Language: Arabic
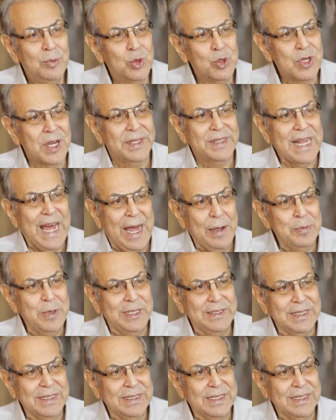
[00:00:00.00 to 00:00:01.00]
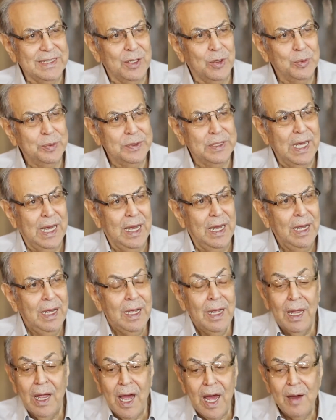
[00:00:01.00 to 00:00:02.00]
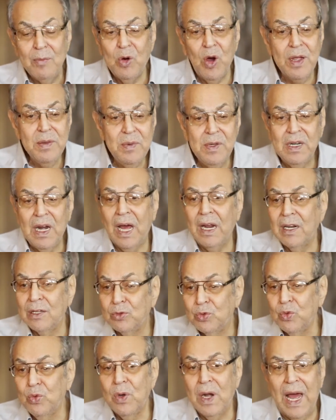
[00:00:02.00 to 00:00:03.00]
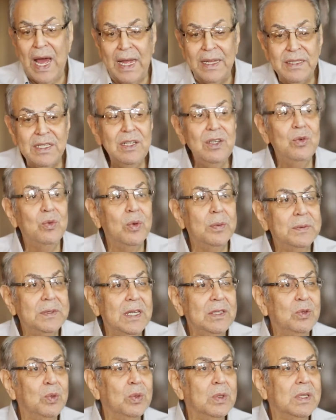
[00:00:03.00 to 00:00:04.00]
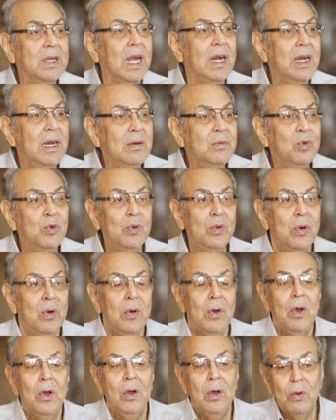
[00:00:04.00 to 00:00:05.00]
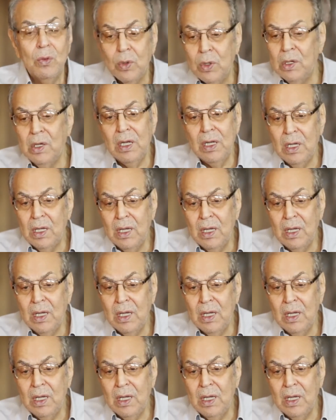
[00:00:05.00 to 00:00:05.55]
بساط احمدي كده وبتاع قاموا قايمين على طول قاعدين وابتدوا يتكلموا و...